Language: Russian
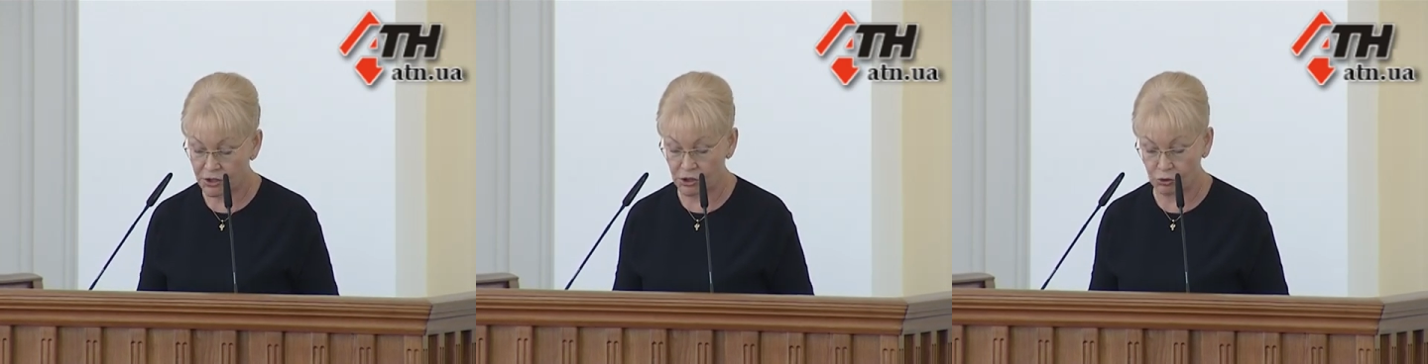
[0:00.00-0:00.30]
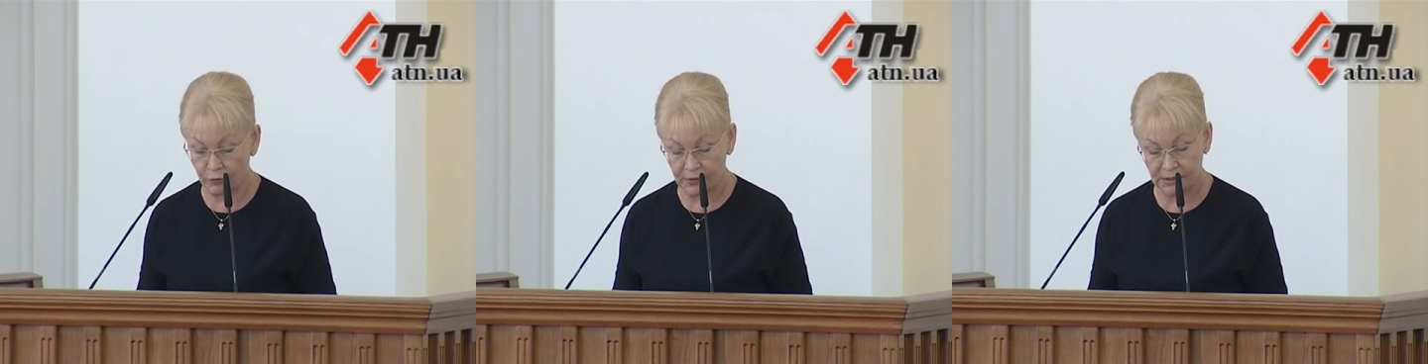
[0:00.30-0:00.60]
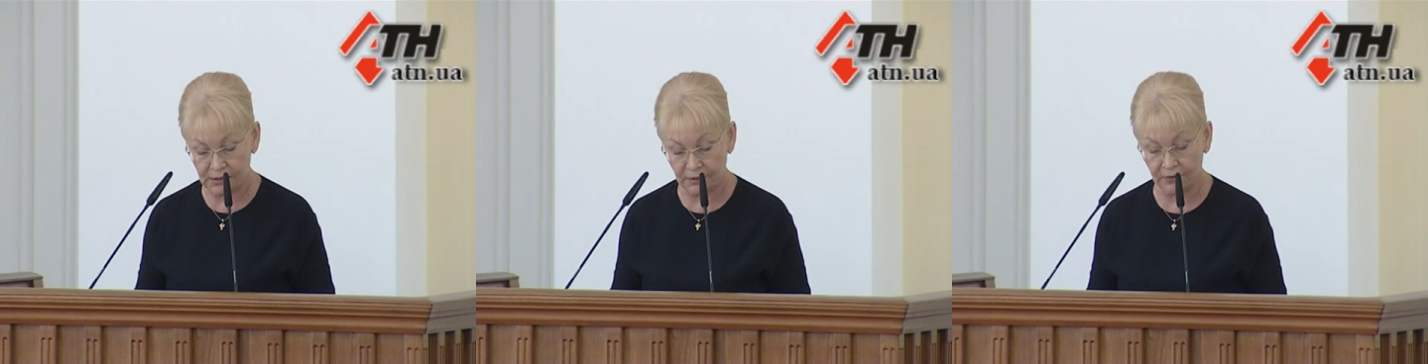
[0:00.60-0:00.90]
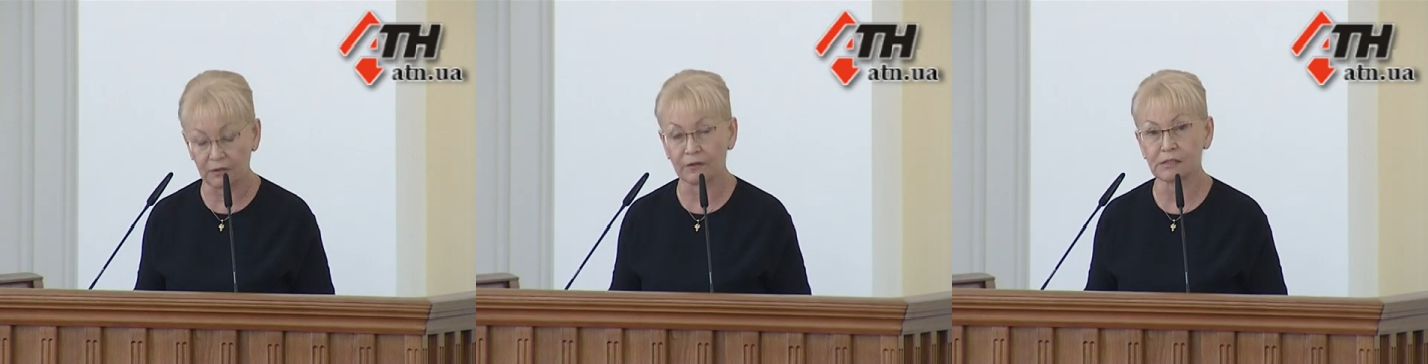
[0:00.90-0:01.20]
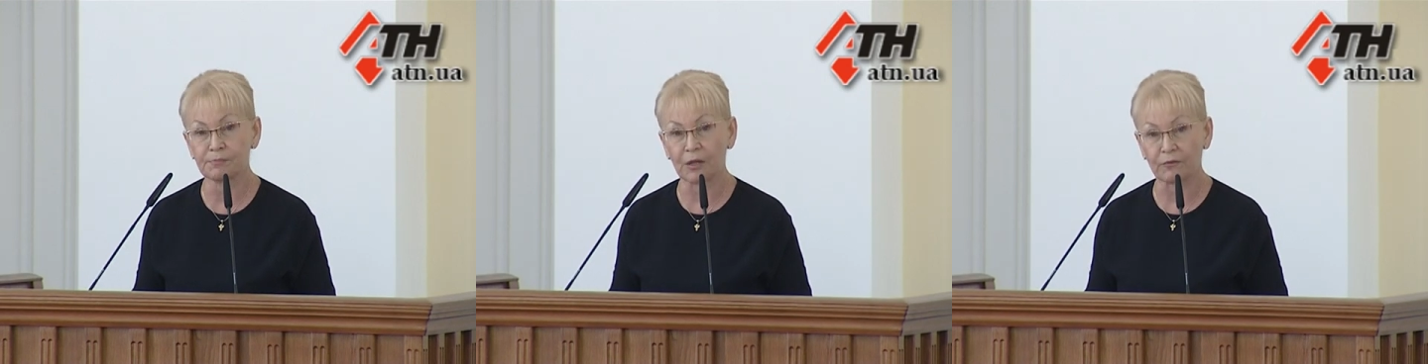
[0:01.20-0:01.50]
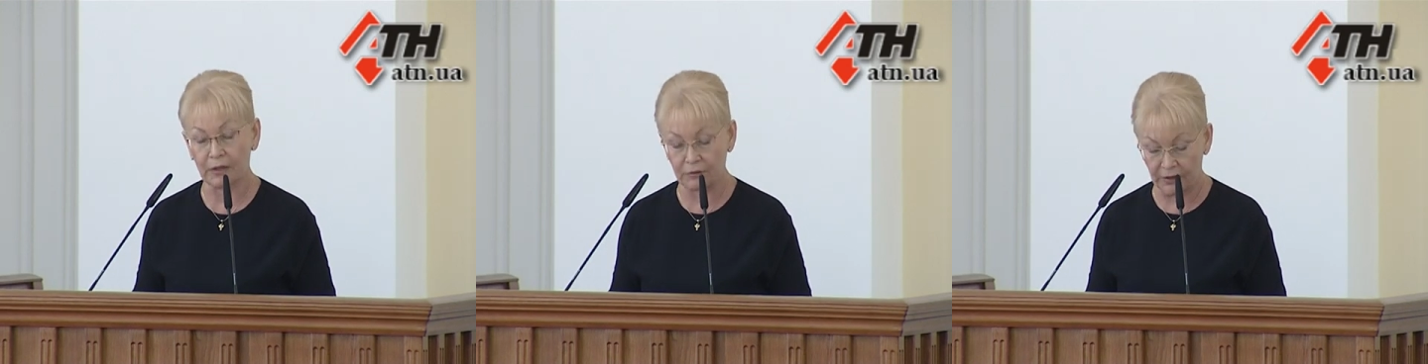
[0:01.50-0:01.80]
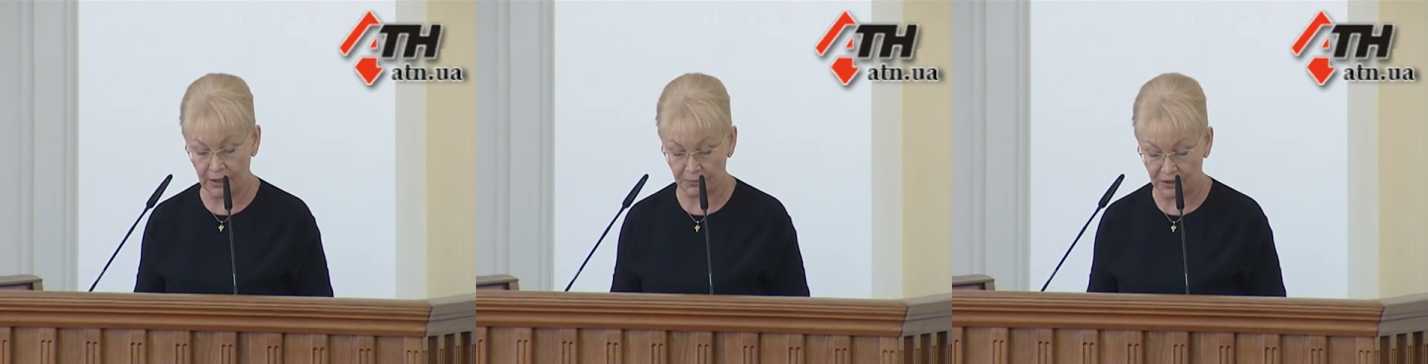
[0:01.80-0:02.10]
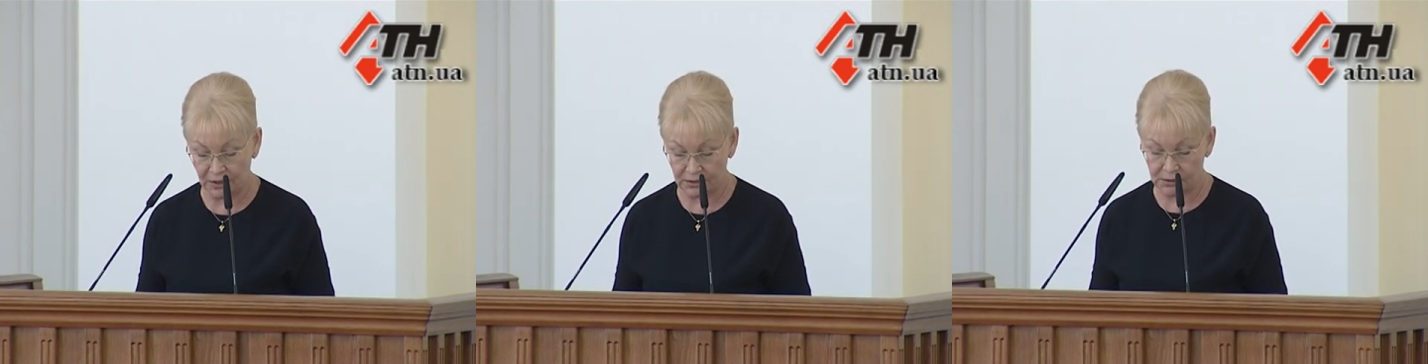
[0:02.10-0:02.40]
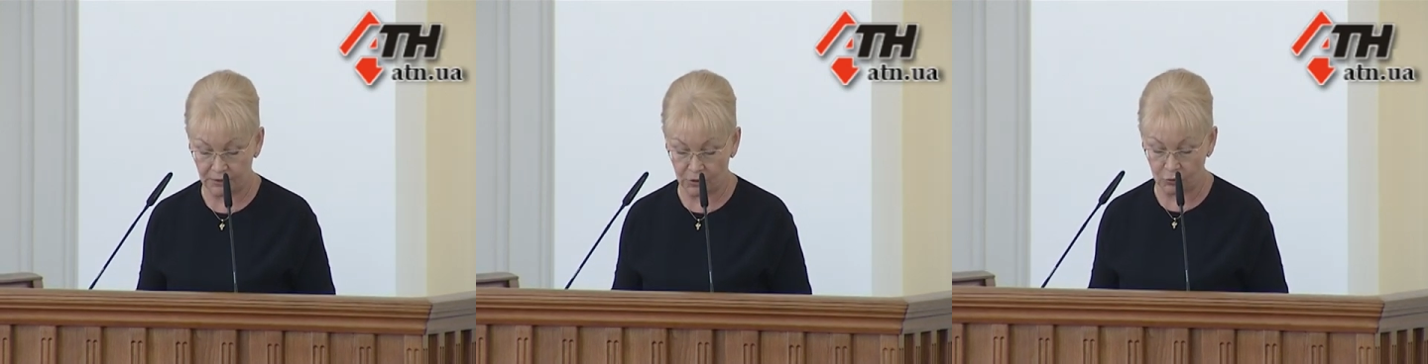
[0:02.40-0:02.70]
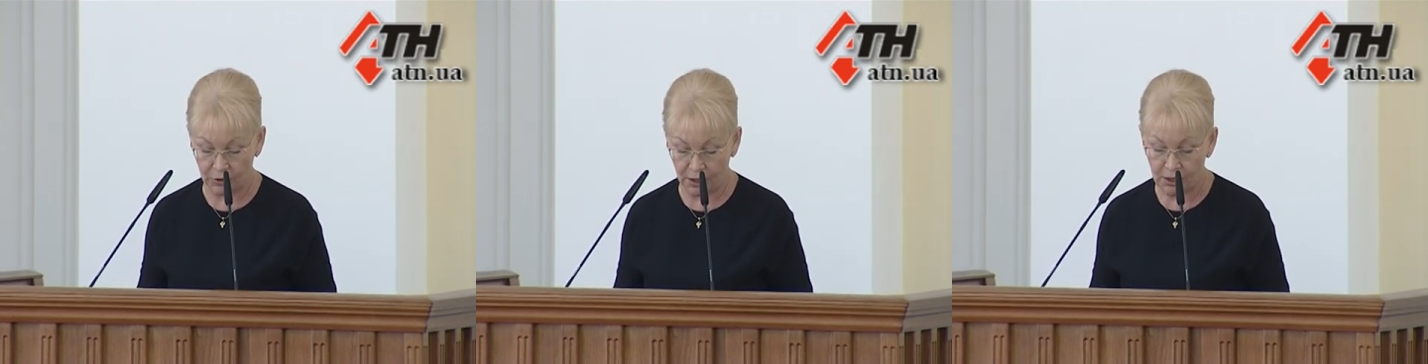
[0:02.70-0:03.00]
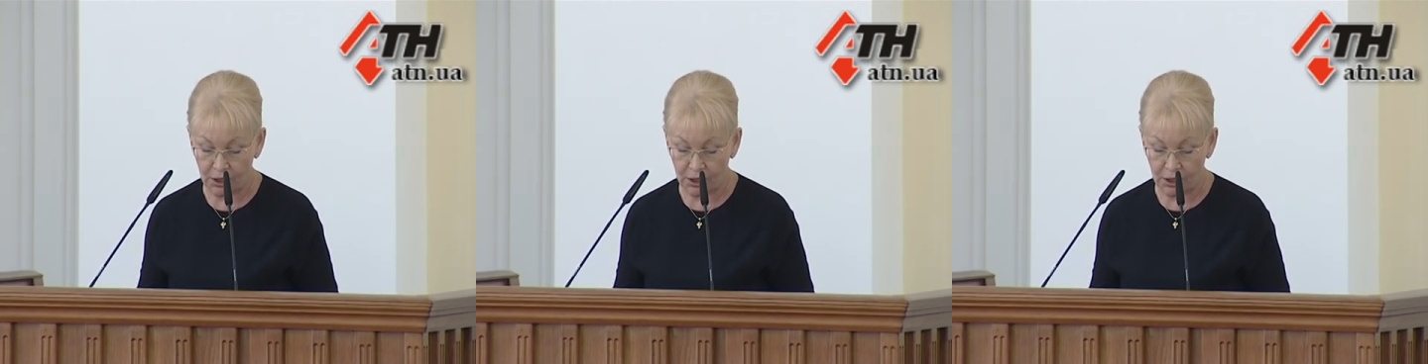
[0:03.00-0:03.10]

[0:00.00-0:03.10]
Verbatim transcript: 6-го созыва 21 января 2015 года